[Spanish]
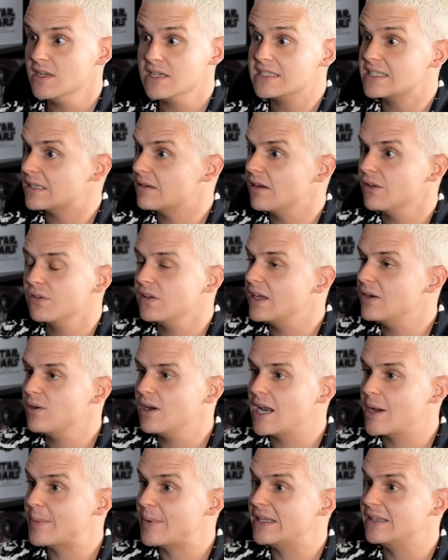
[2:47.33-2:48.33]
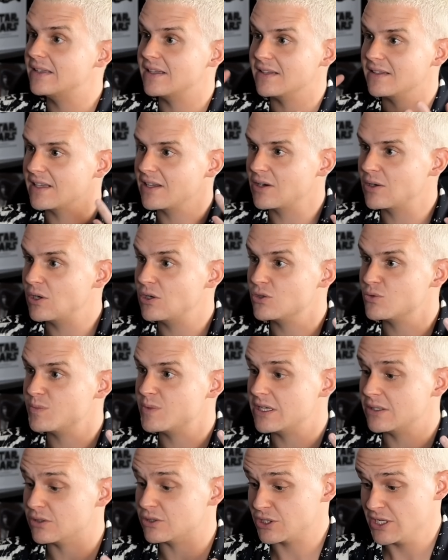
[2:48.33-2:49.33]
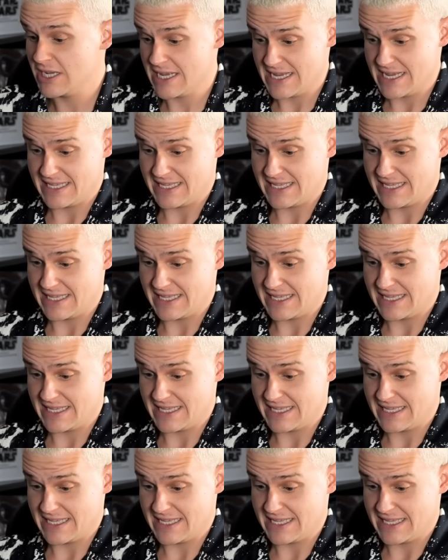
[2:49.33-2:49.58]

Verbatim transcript: Estaba cero en la mente, cero en los miedos.